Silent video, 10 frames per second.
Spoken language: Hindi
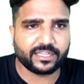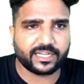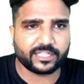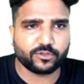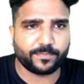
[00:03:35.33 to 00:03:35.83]

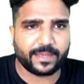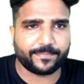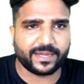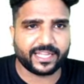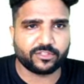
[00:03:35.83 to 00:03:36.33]
का जो
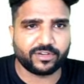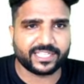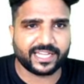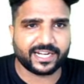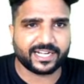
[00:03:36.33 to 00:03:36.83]
पेपर है
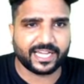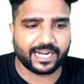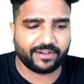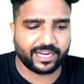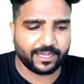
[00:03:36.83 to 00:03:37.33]
2018
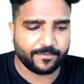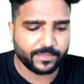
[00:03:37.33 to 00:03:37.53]
वाला